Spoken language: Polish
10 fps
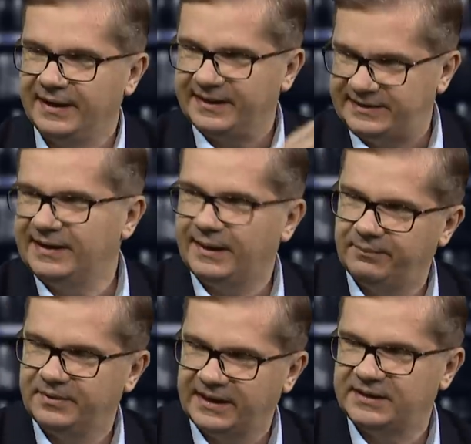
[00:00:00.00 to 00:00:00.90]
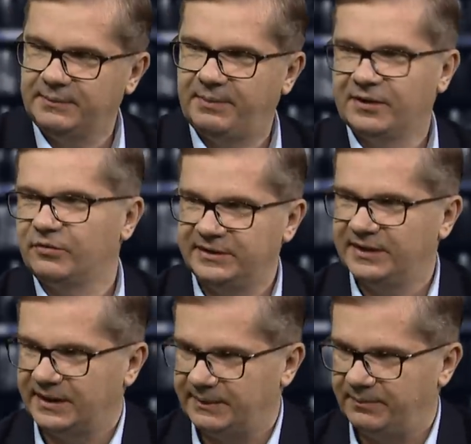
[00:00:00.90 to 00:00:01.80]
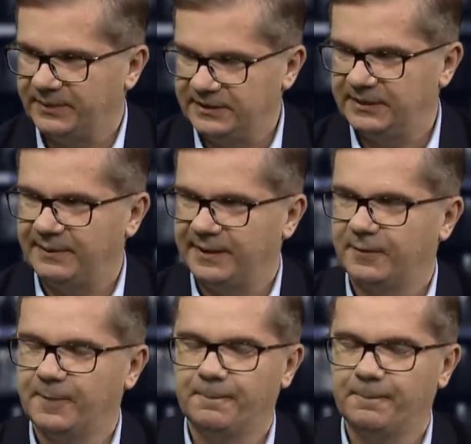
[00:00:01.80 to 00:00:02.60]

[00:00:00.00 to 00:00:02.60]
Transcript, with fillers: Getina, Getin banku i Ide banku.